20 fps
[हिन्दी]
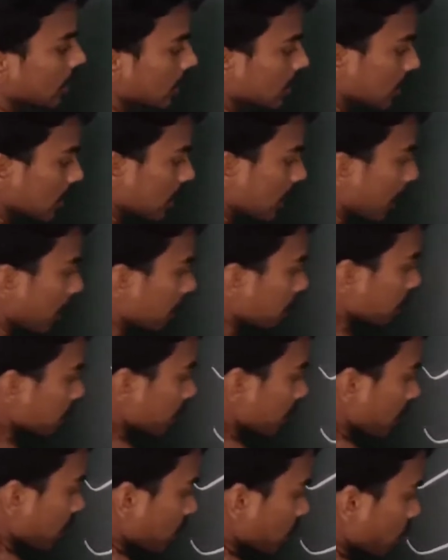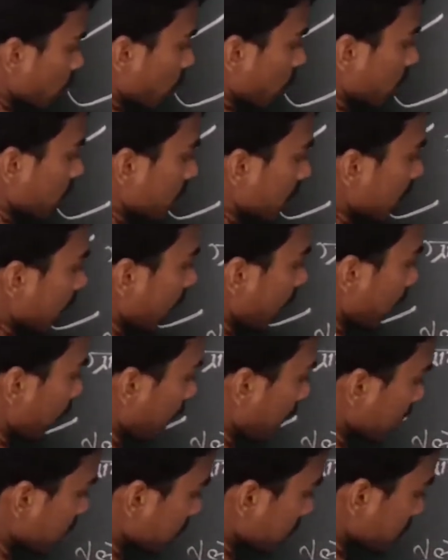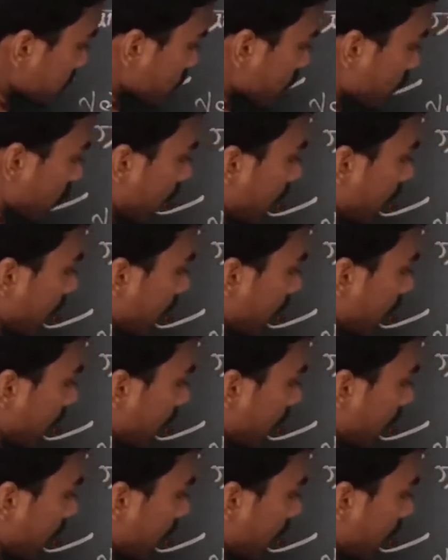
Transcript: हैं ठीक है तो ये हमारा जब इसको